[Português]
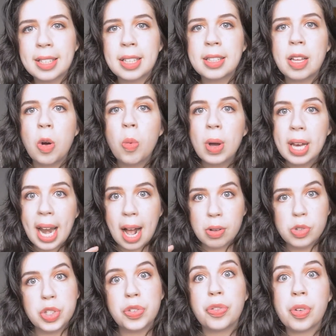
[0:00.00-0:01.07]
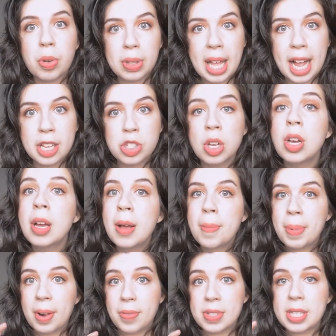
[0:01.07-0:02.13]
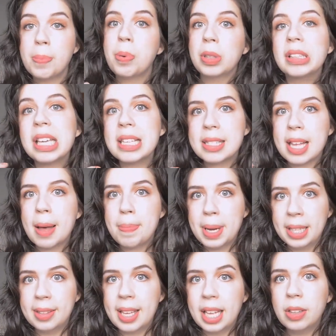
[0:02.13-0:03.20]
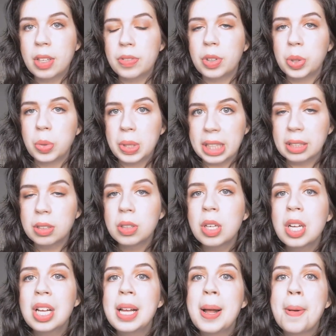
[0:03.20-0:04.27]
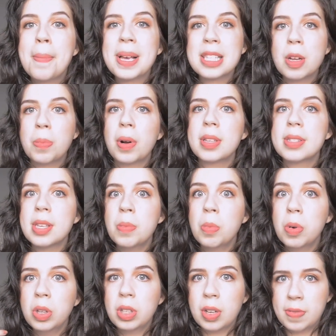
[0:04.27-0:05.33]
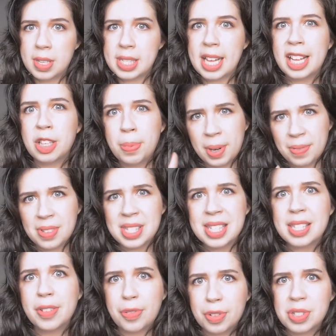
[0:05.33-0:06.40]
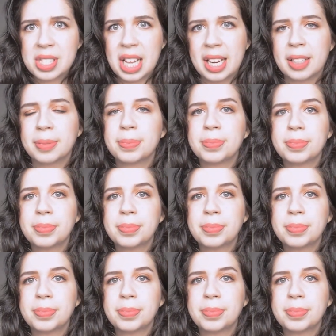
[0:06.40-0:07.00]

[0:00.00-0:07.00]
Tem que ter um grau de dificuldade para você poder estar aprendendo, evoluindo, mas não pode ser muito avançado para você se frustrar.